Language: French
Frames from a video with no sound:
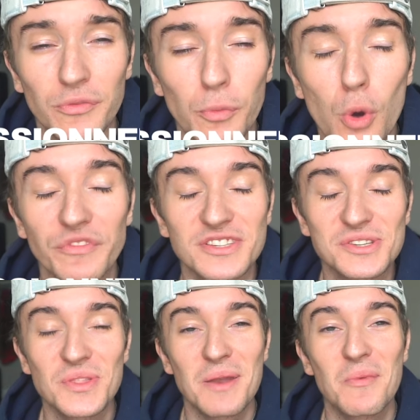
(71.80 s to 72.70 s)

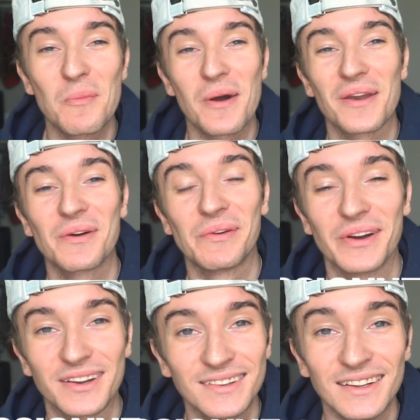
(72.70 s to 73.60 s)
professionnellement, parlant,
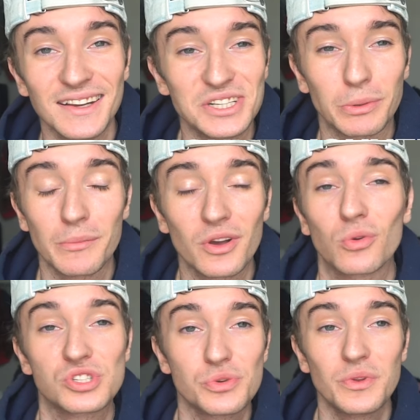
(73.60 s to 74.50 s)
j'aimerais bien
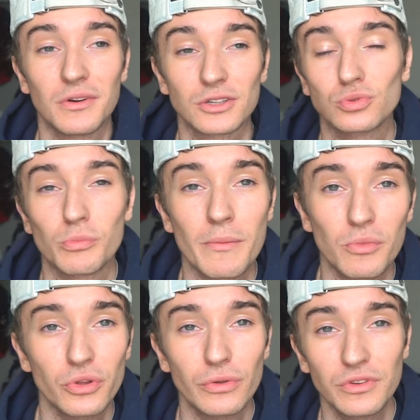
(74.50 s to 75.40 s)
continuer d'avoir toujours le même
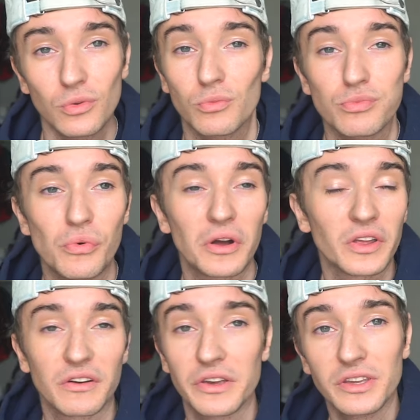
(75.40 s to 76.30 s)
mode de vie, donc pouvoir
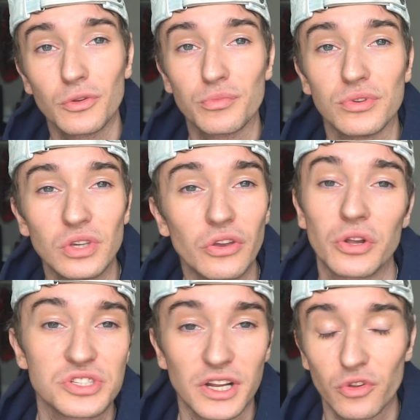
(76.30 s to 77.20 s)
travailler depuis un
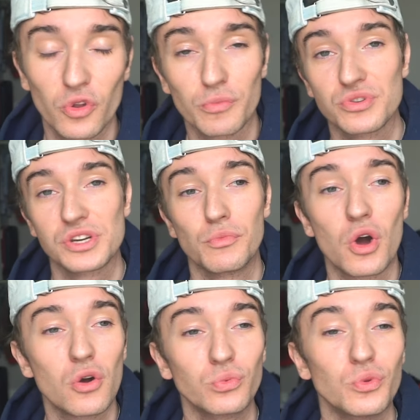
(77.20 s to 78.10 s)
ordinateur, depuis chez
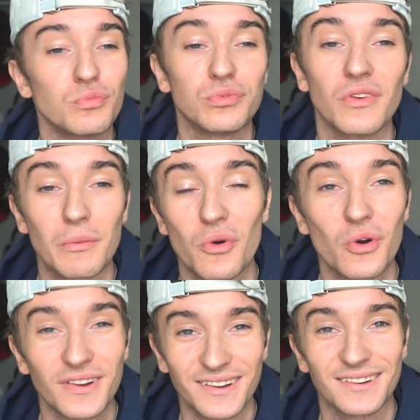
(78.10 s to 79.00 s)
moi ou depuis
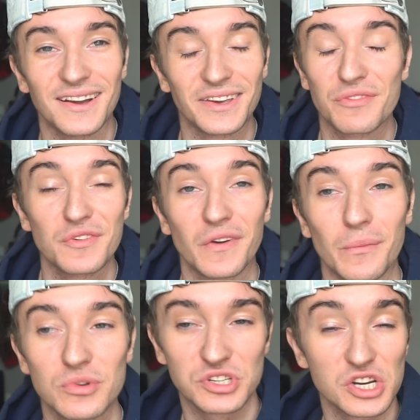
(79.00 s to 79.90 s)
vraiment un, café. Bah,
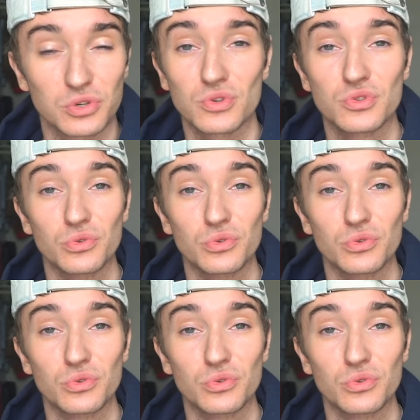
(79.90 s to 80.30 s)
vraiment, j'ai la chance